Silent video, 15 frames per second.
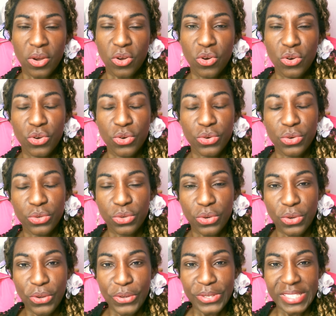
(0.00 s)
Coucou,
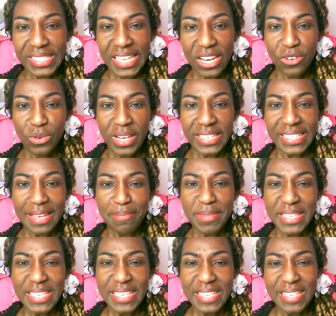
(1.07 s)
coucou, salut les
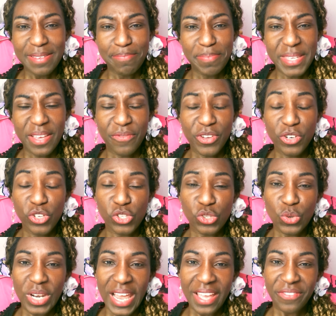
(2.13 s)
amis, bienvenue
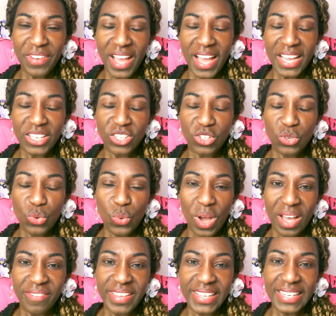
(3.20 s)
sur Live AQ
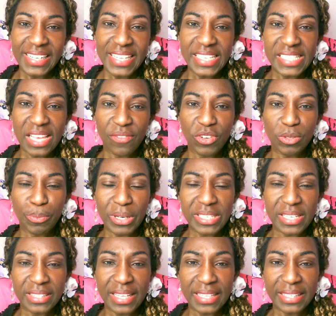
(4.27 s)
avec Lisa, votre
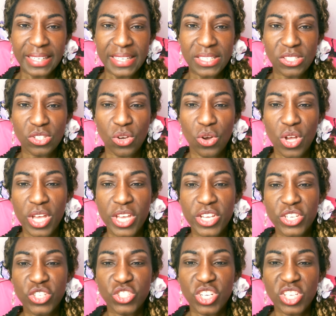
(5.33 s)
présentatrice.
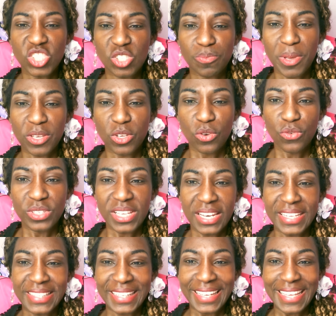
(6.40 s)
J'espère que vous
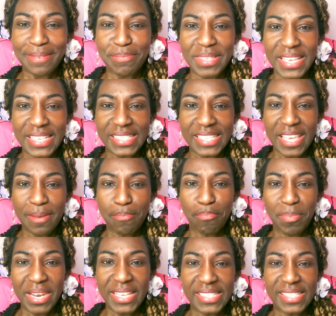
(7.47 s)
allez très bien, c'est un
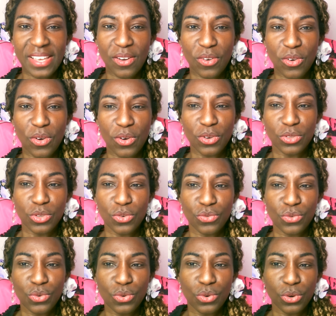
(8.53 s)
plaisir encore de
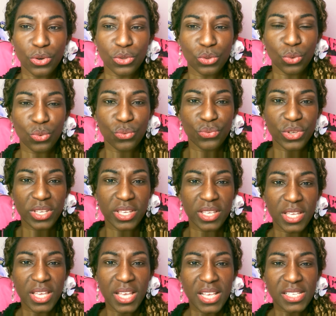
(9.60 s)
vous retrouver
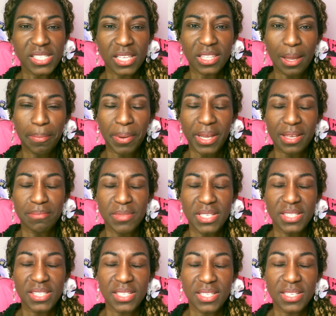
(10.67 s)
cet
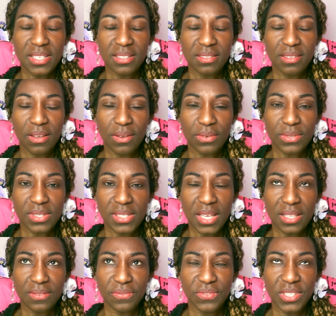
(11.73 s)
après-midi dans
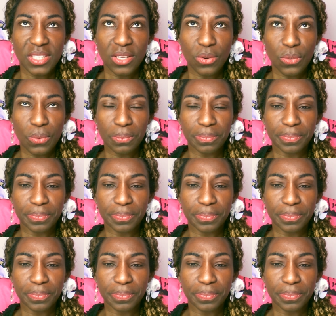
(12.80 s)
cette vidéo.